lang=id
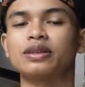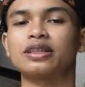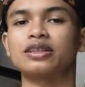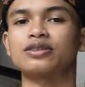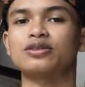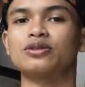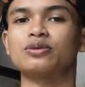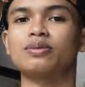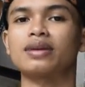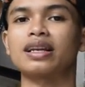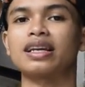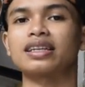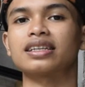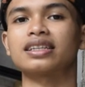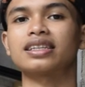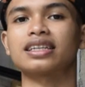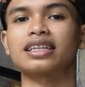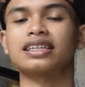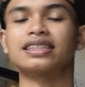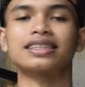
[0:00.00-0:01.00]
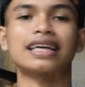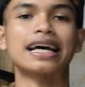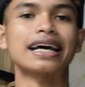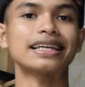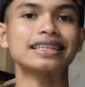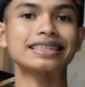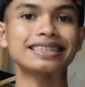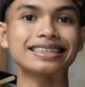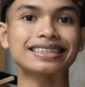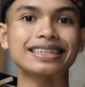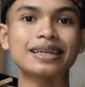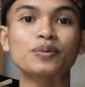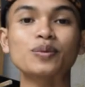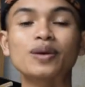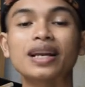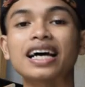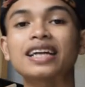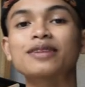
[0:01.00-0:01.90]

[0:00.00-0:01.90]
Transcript: Berjumpa lagi dengan saya Rizky Jambul,